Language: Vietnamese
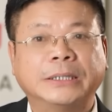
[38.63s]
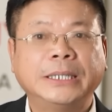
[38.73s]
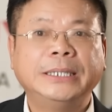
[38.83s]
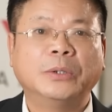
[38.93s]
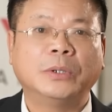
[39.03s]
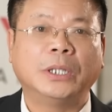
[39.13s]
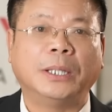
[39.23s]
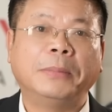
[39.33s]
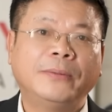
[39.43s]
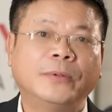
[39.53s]
Và rất nhiều
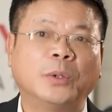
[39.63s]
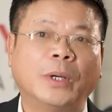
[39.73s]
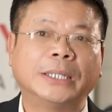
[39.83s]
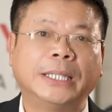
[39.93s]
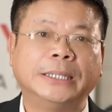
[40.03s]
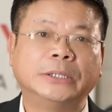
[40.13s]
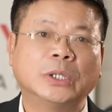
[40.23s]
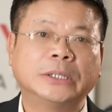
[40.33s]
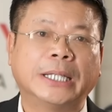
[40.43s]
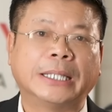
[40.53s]
người bênh vực ngoại tình
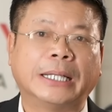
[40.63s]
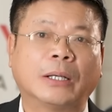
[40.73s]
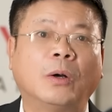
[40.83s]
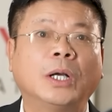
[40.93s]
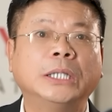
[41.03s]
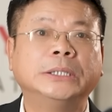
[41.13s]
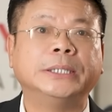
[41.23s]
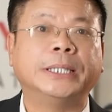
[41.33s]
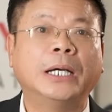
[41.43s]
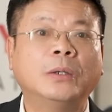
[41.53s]
cho rằng là có cái
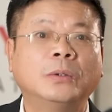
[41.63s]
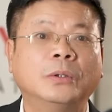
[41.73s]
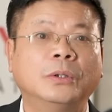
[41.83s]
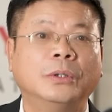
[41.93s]
gì đâu.